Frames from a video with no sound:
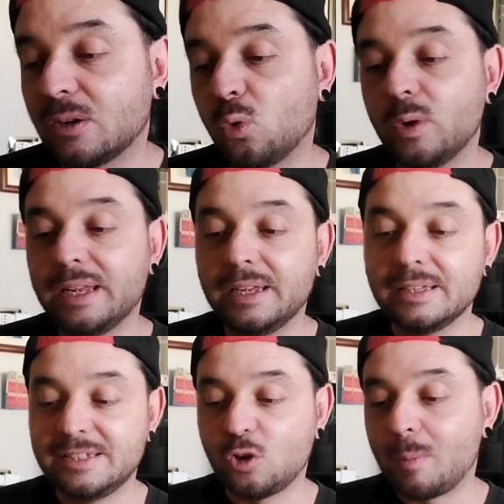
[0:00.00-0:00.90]
tra
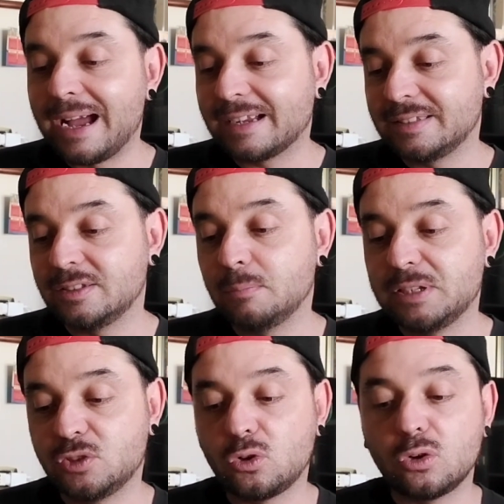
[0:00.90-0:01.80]
cui zio Max,
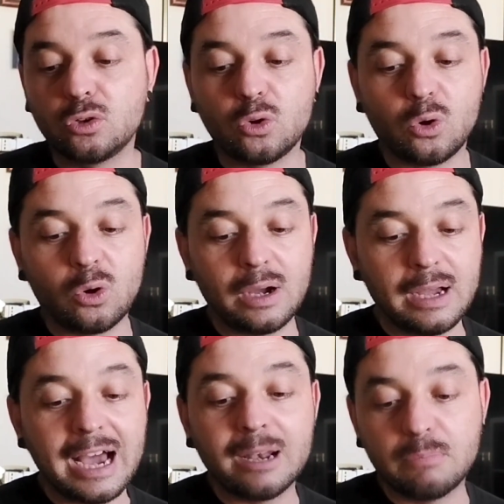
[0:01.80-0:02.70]
bisnonno
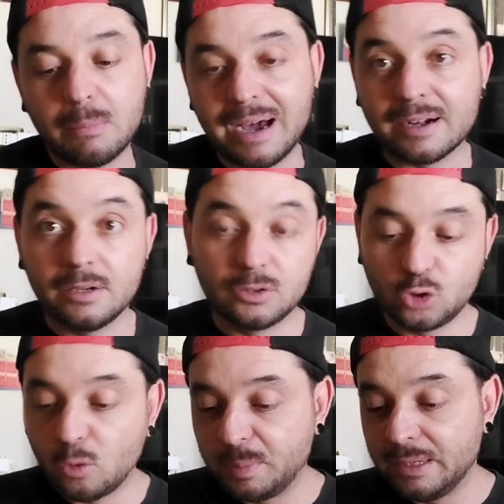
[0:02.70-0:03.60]
Albemarle
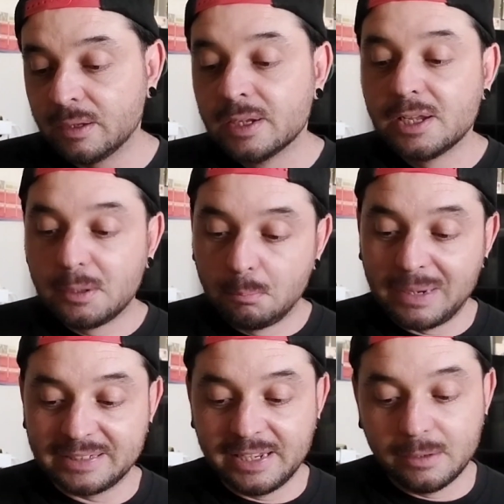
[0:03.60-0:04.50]
Topi,
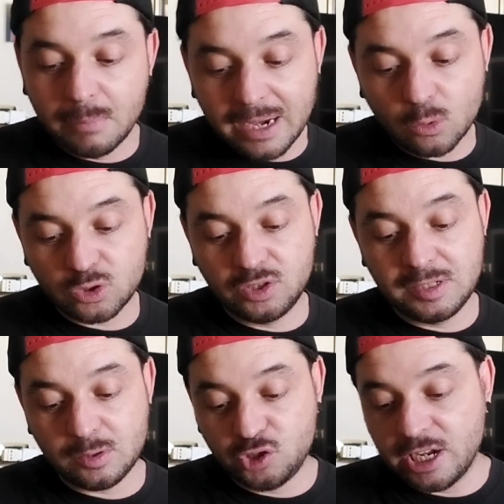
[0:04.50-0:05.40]
Madeleine Mouse,
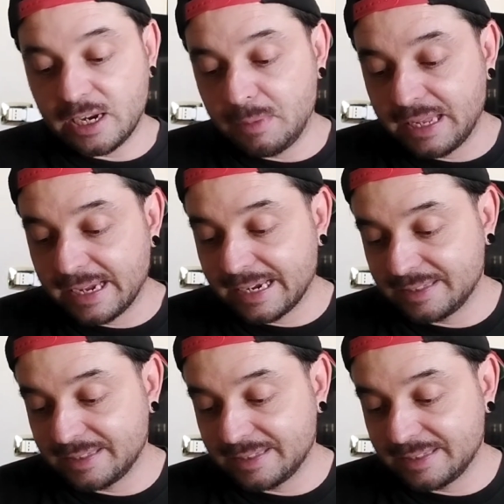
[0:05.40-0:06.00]
zio Jeremy e